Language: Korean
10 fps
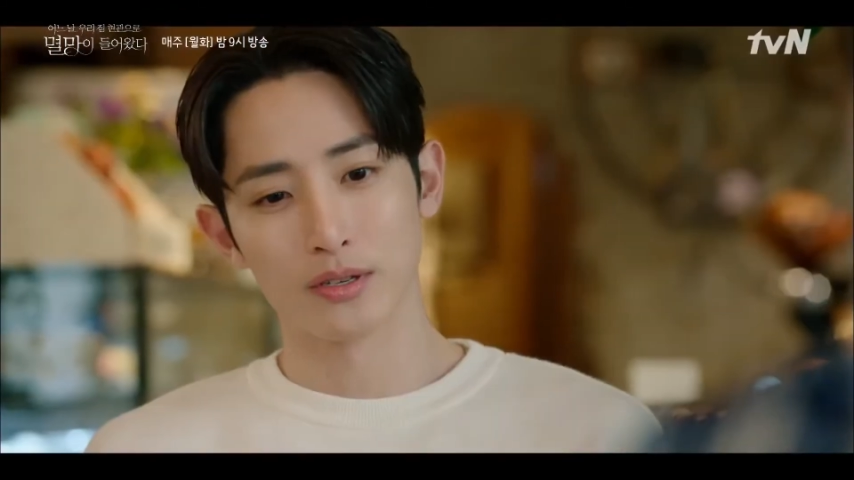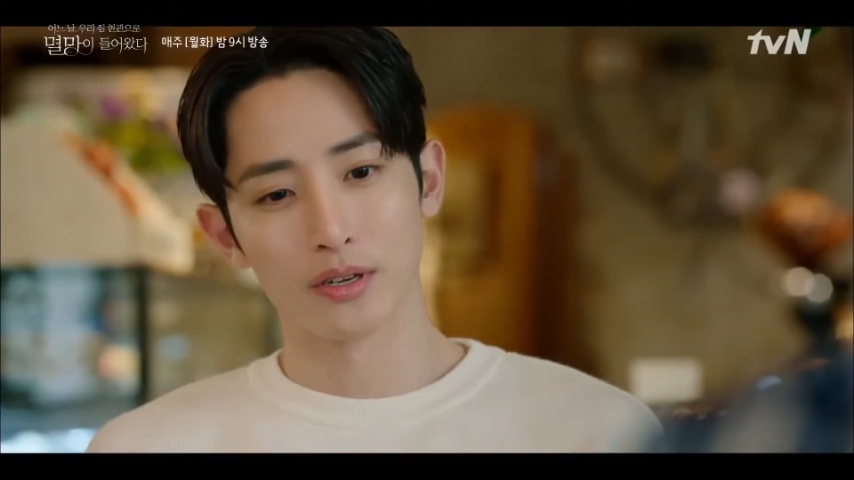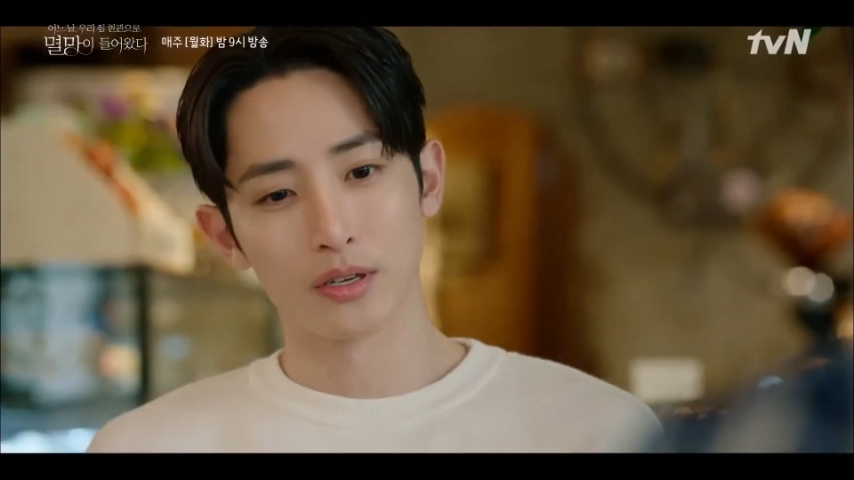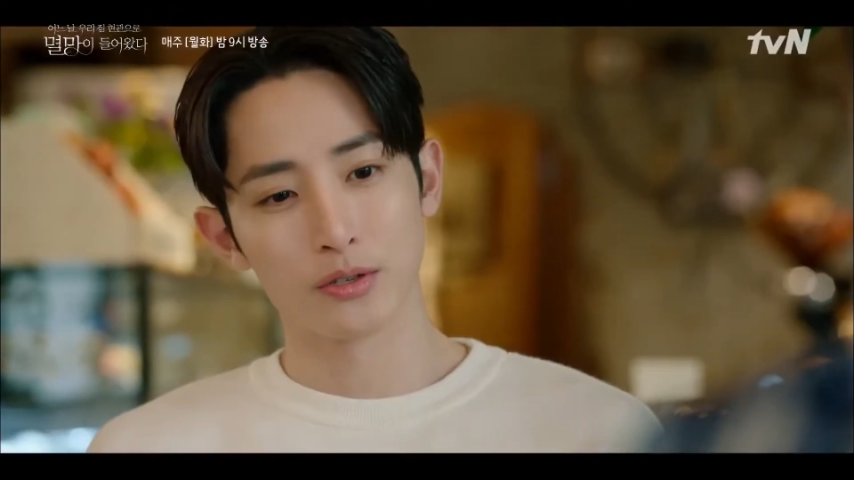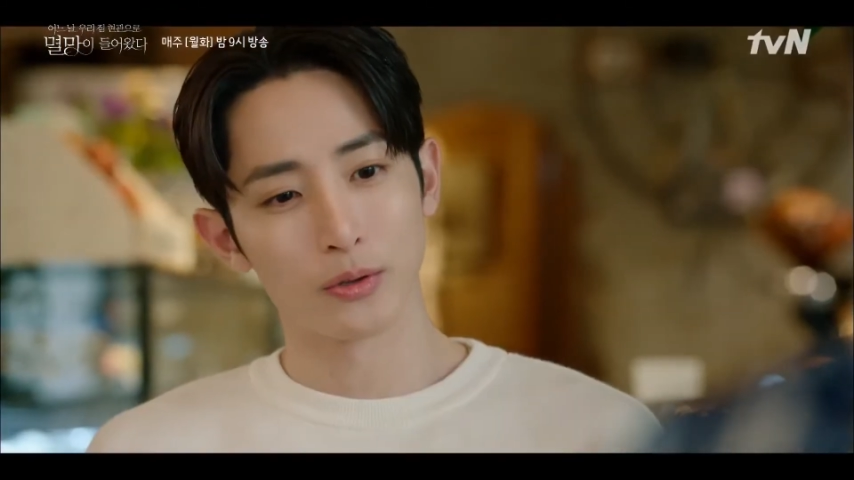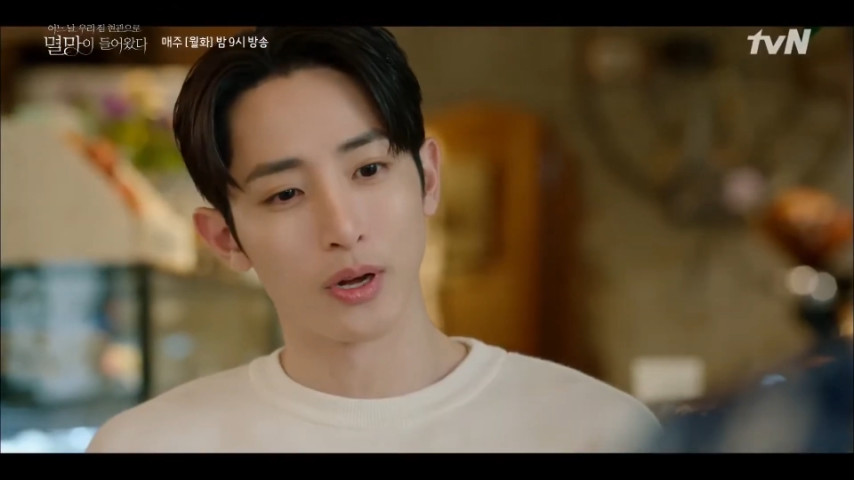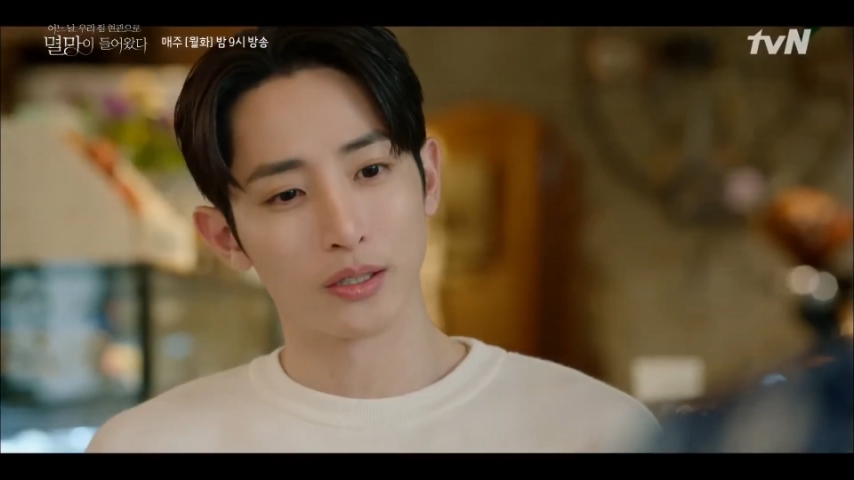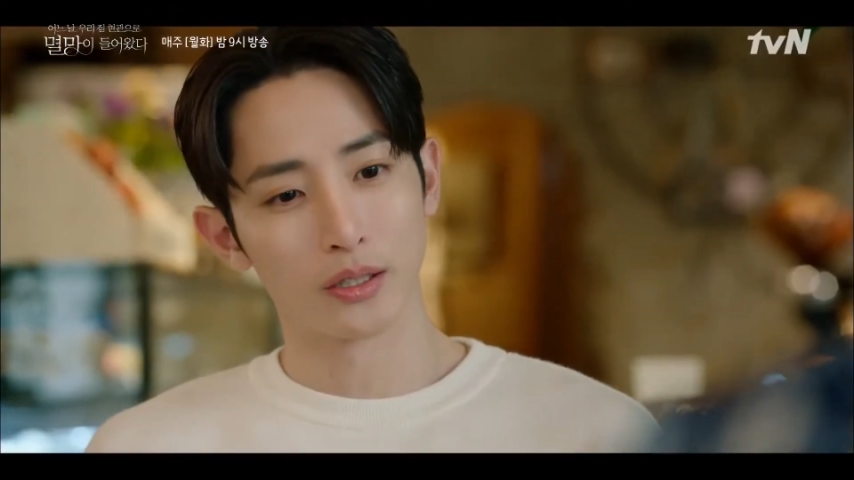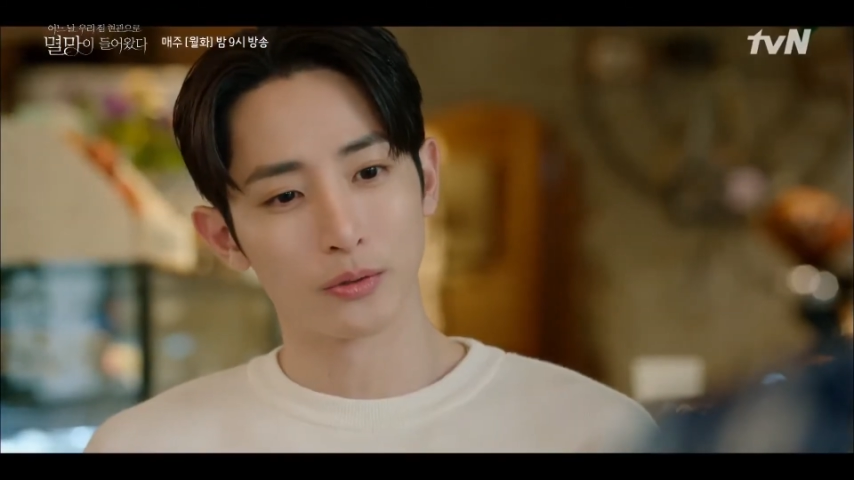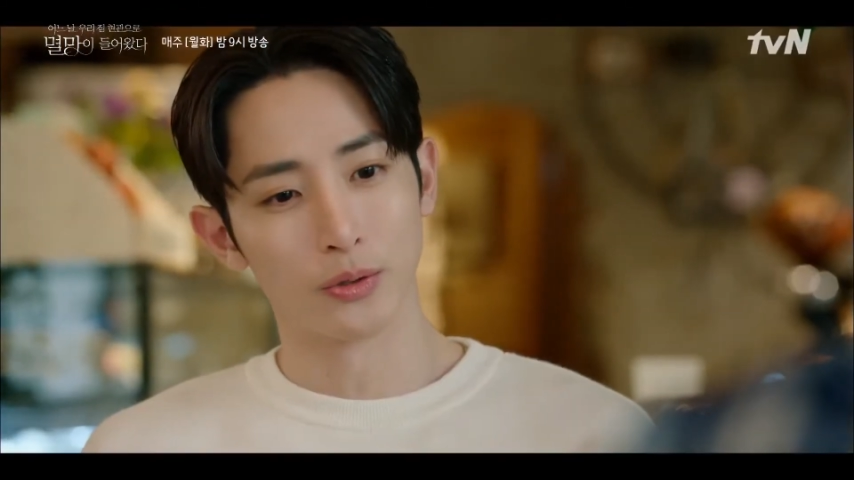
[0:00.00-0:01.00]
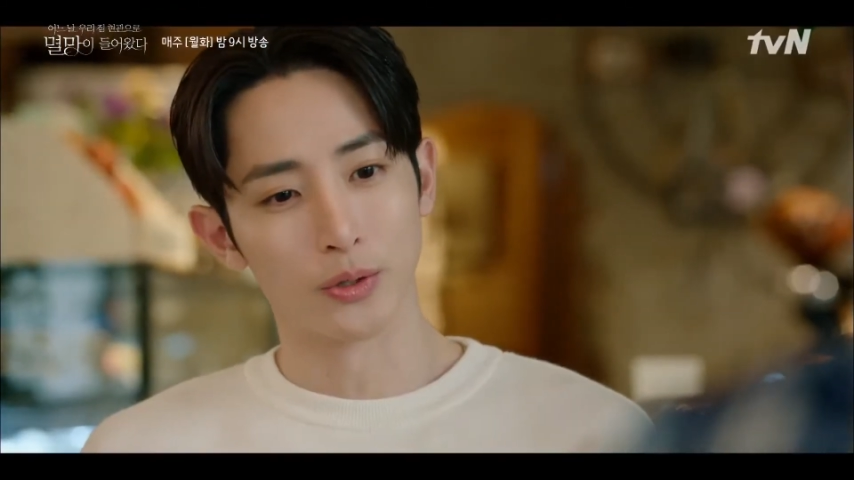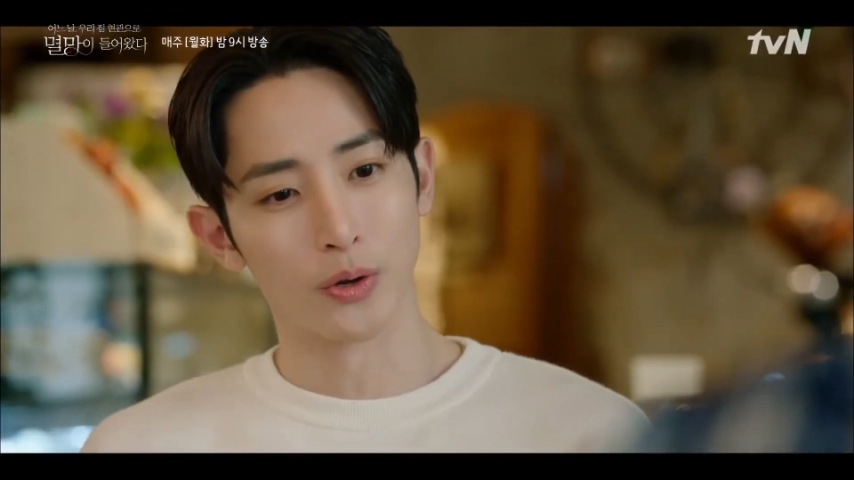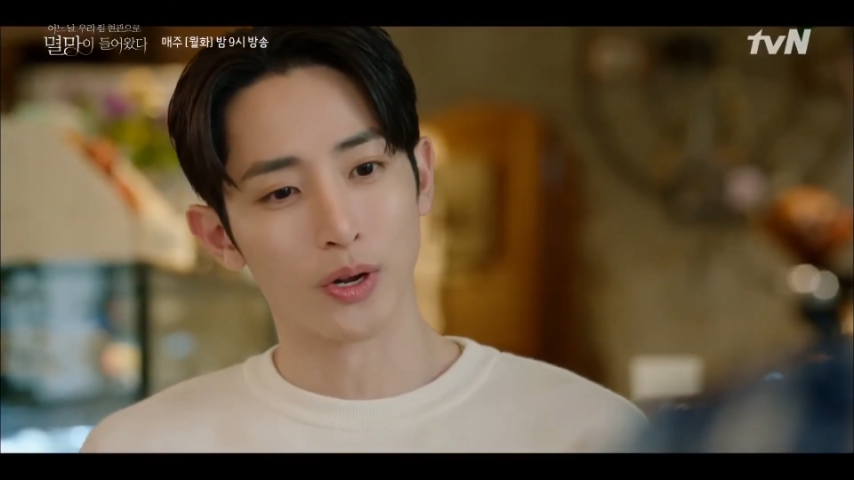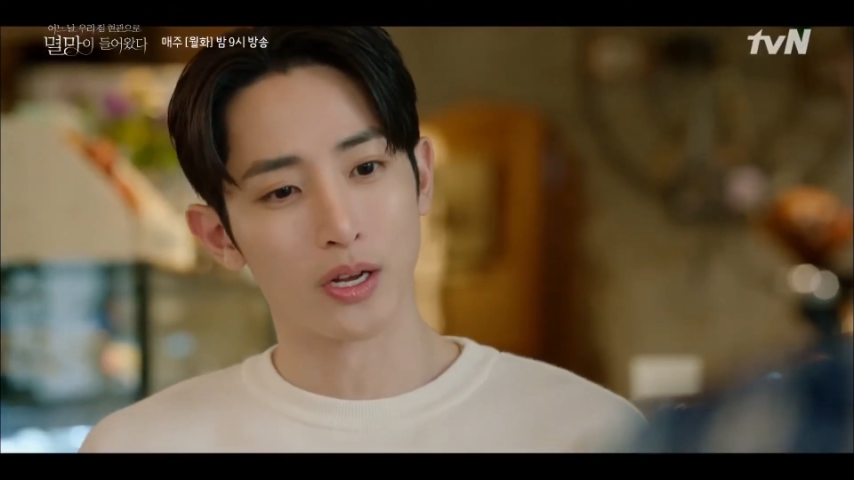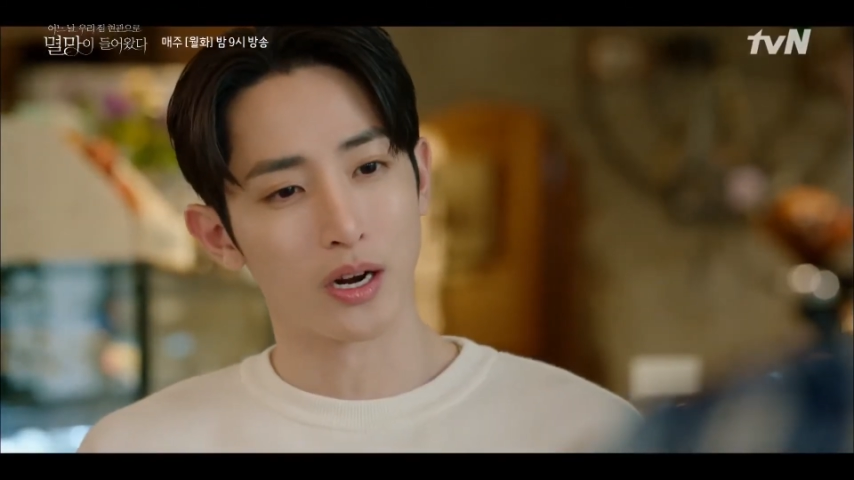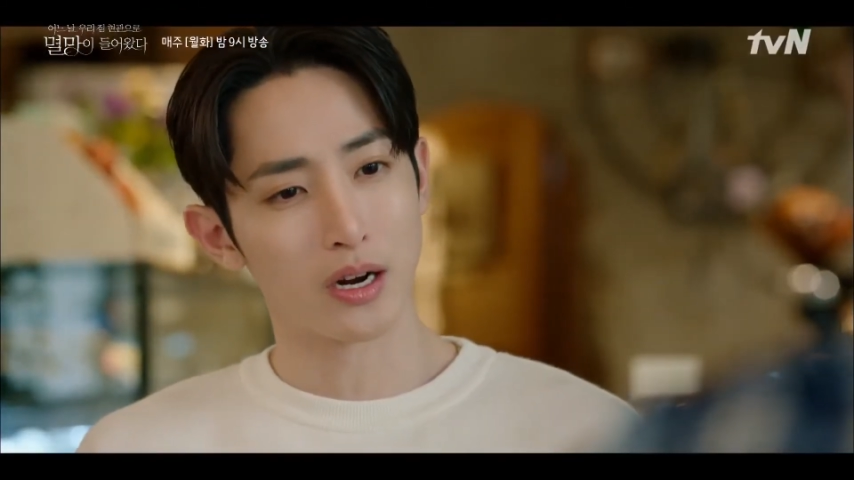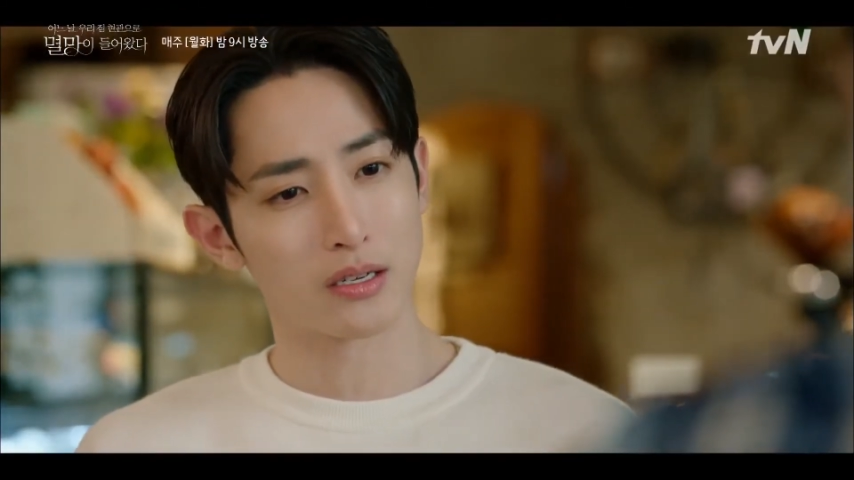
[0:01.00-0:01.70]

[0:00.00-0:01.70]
SNS도 안 하고 연예인을